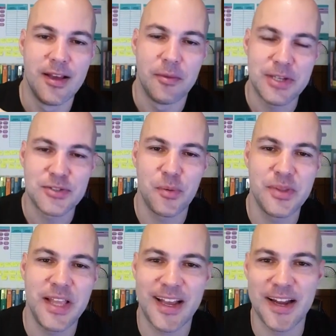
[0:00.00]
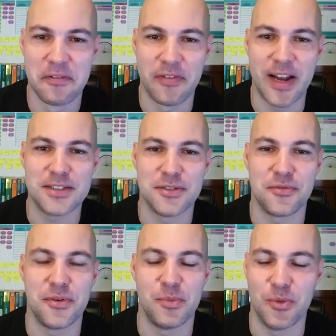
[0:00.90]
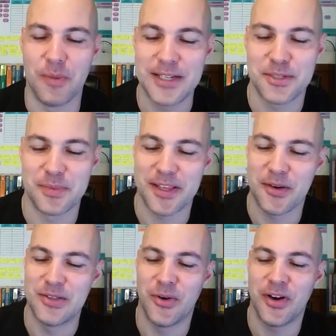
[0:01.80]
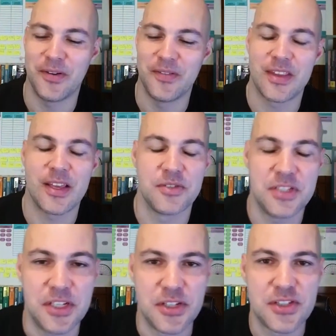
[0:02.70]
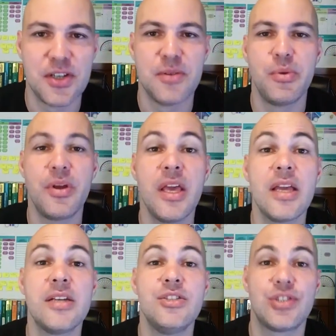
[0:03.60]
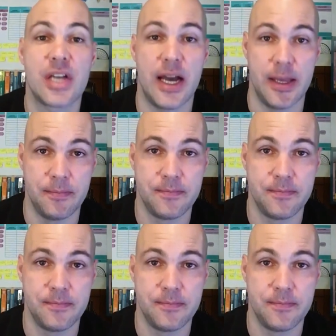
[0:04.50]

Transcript: Mas como tem aquela frase no filme do Batman que eu adoro, que é o seguinte: por que, que a gente cai?